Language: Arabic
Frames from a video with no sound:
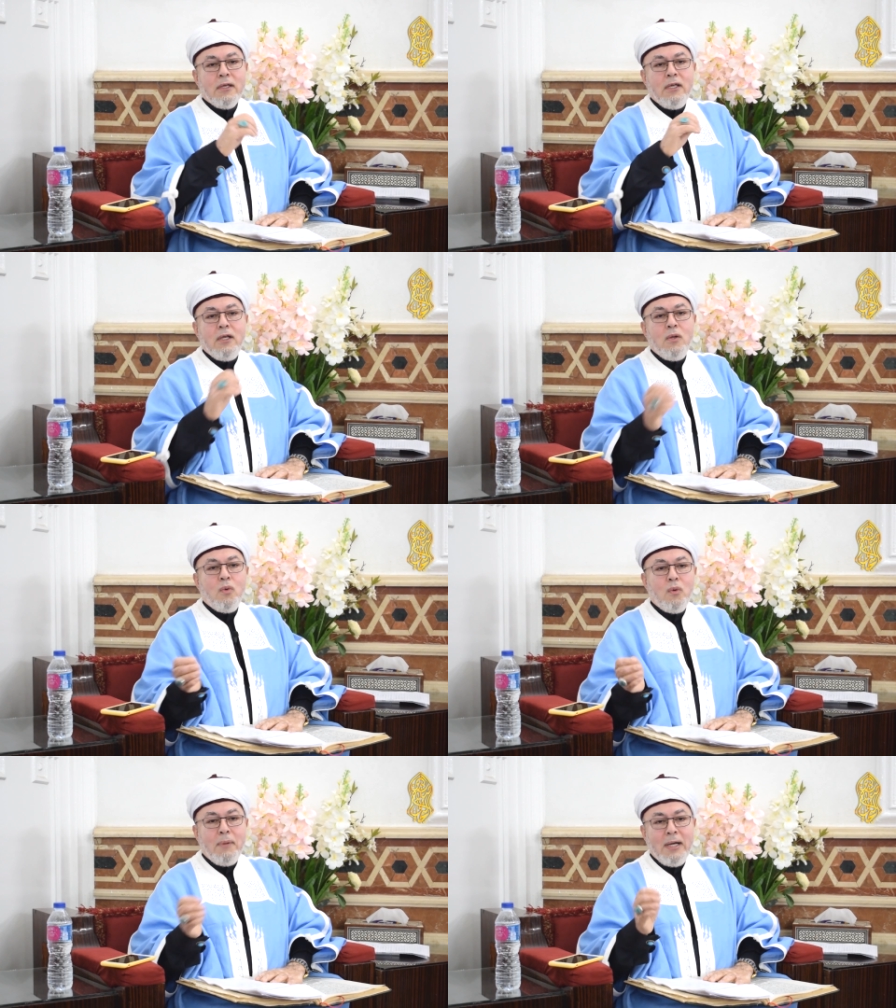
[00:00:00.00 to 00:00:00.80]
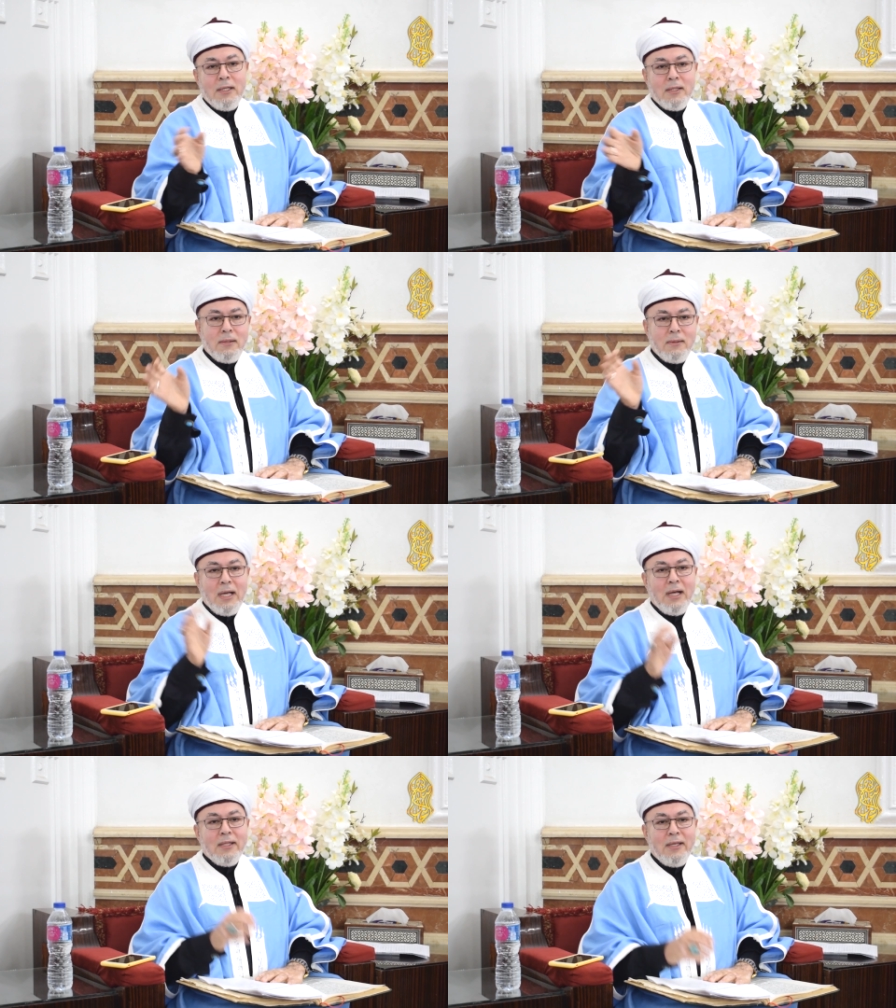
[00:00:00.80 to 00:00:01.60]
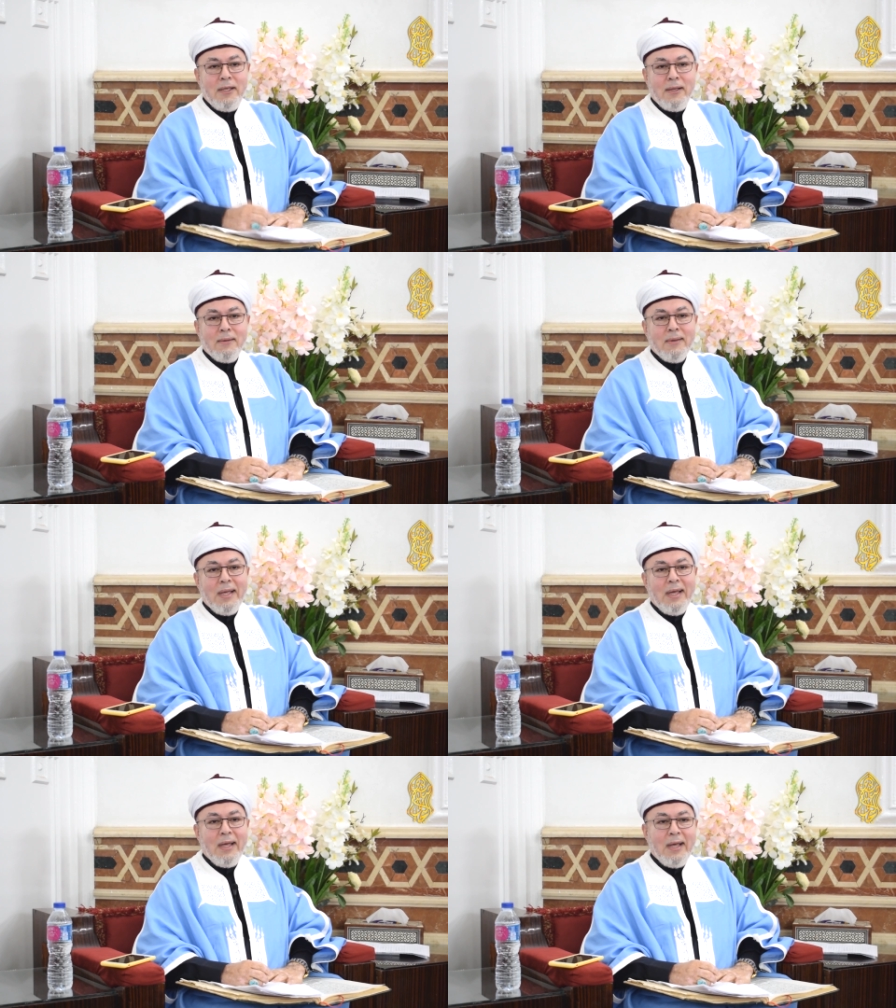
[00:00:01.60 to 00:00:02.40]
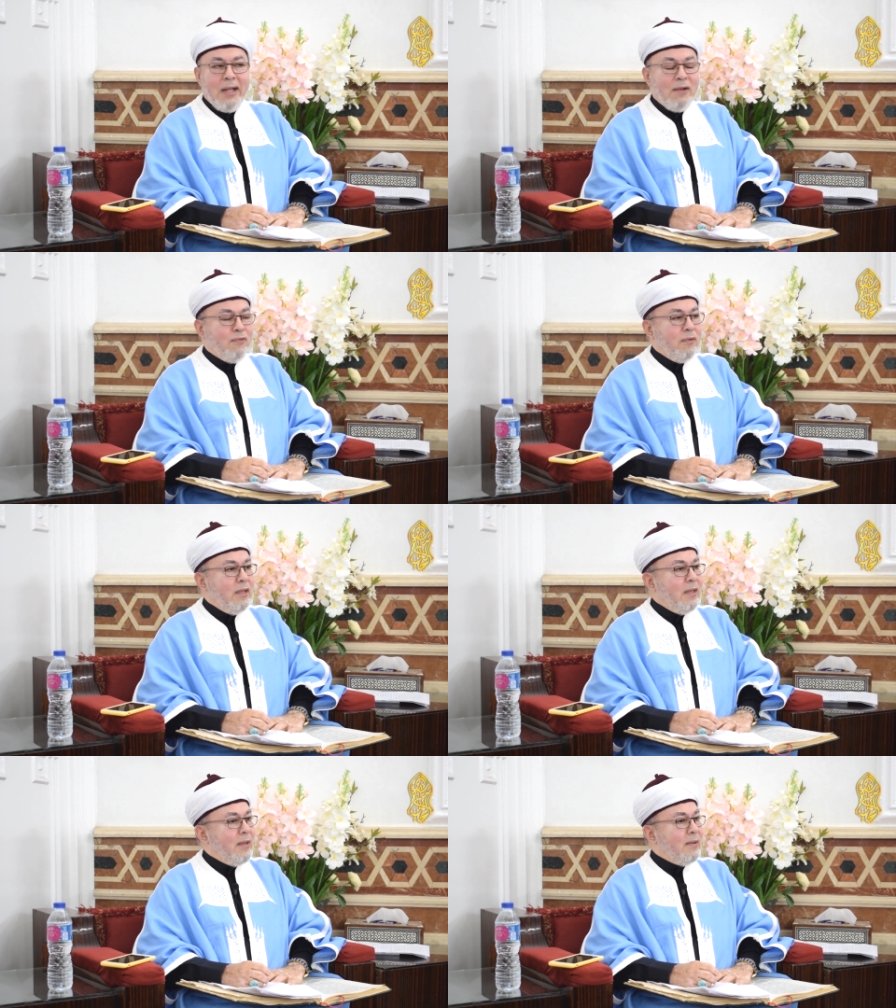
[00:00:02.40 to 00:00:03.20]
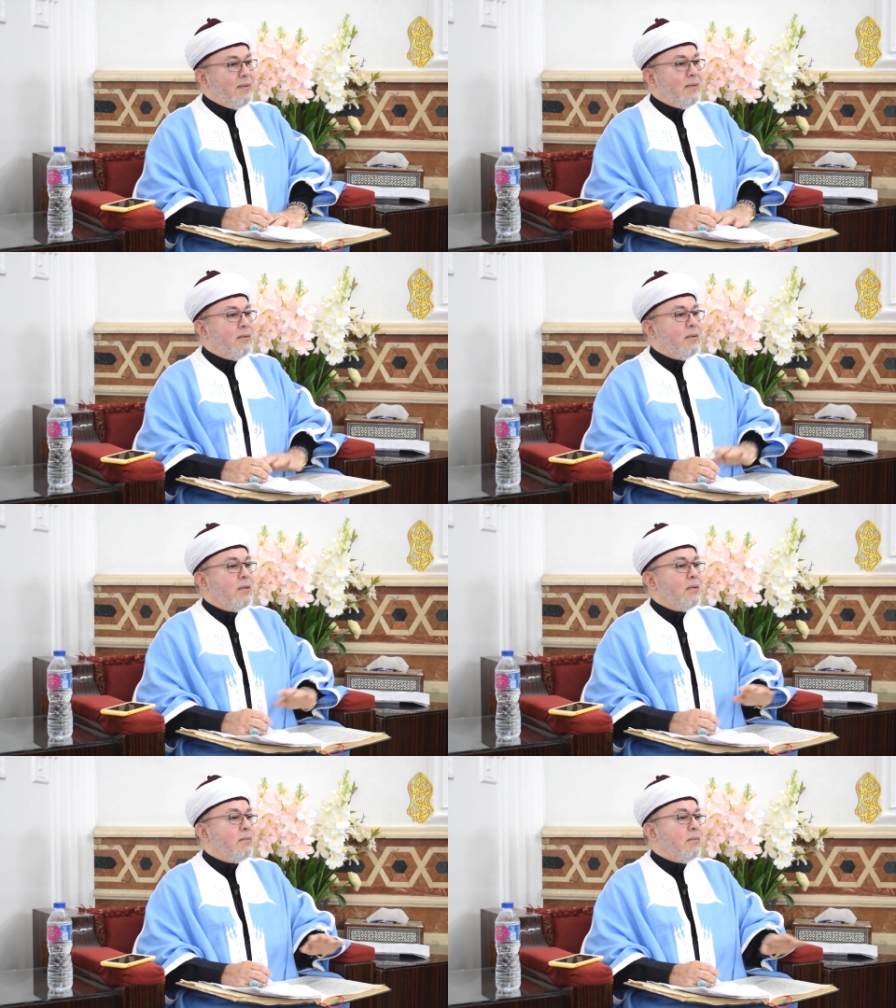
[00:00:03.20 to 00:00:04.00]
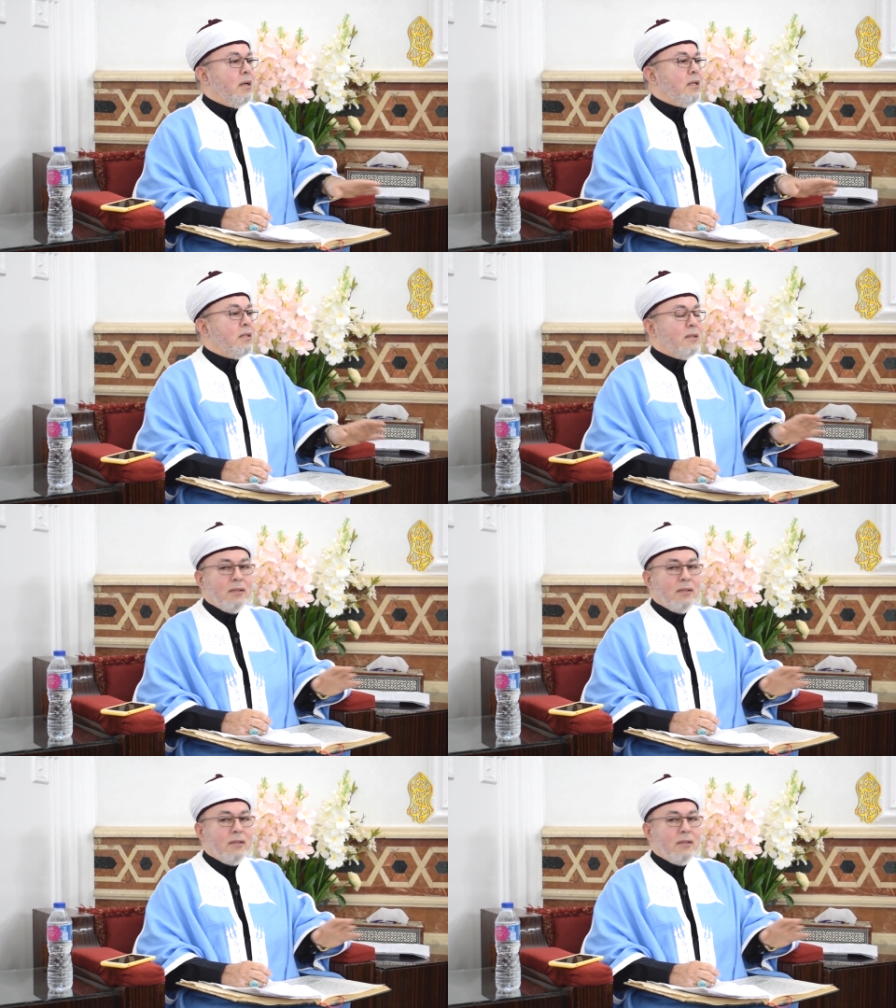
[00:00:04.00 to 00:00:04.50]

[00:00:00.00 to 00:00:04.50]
كيلو بايت يعني إيه ألف إيه بايت